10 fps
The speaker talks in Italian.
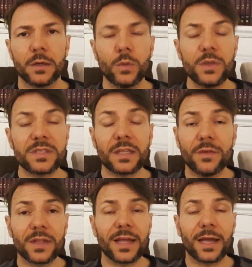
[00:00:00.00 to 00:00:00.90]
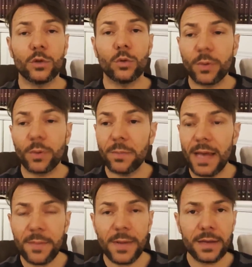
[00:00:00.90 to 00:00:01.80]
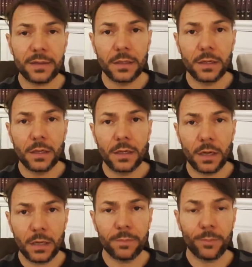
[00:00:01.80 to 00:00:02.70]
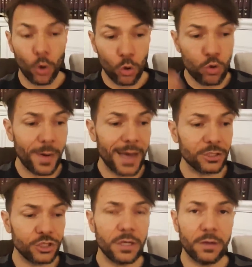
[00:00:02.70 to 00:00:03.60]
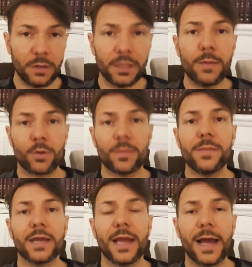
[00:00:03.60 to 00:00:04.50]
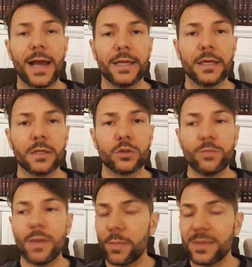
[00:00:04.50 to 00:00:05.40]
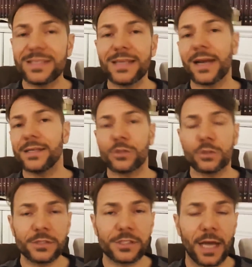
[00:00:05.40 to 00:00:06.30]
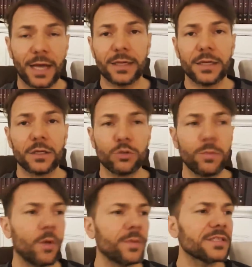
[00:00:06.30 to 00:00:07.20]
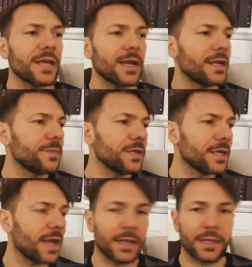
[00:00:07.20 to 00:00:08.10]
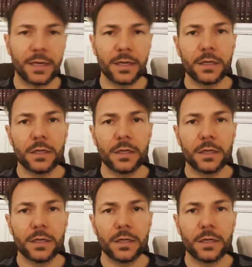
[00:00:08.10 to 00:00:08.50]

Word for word: Qui sta diventando un problema. Eh? Occuparci dei problemi reali. Dobbiamo pensare alle strozzate, dobbiamo pensare alle minchiate